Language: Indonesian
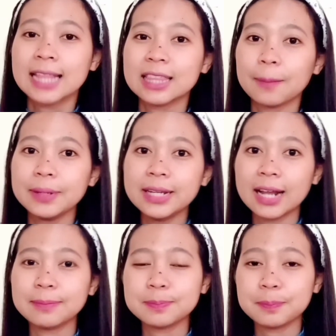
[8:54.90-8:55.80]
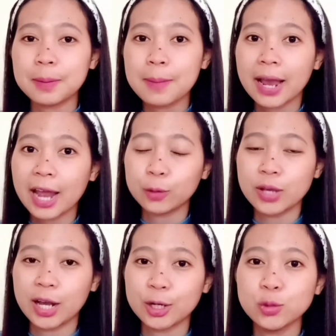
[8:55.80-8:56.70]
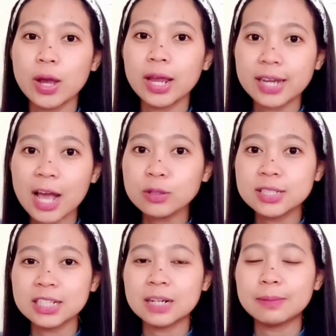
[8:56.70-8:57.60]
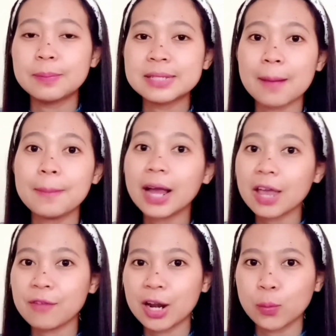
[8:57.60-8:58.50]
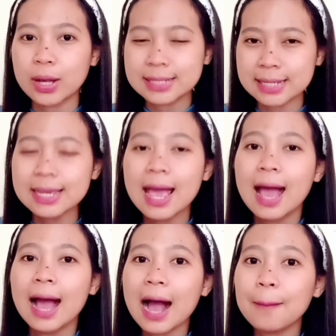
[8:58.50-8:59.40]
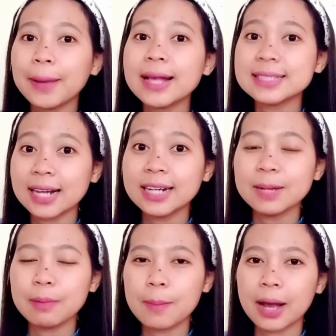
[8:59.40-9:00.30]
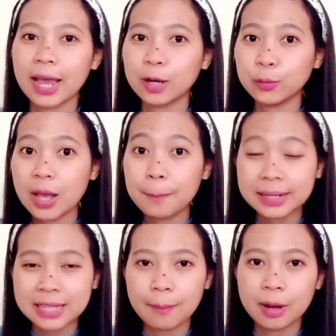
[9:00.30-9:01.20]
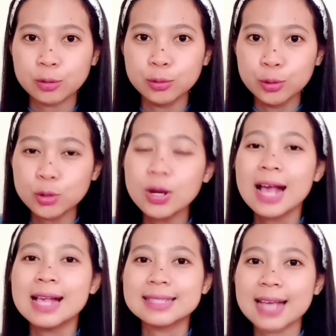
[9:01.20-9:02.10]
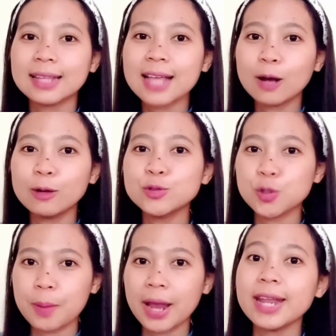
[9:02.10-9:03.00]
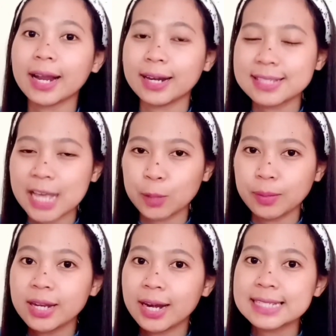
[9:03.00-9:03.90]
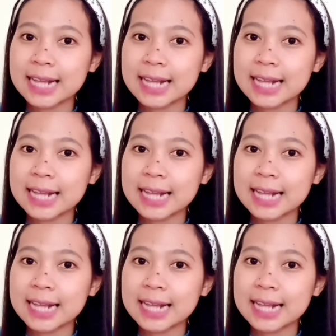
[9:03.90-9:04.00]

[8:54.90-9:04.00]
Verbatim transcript: Tapi dengan pemakaianku yang kedua ini aku jadi lebih bisa mengevaluasi apa yang salah dari pemakaianku yang pertama dulu saat aku cobain acne serumnya dari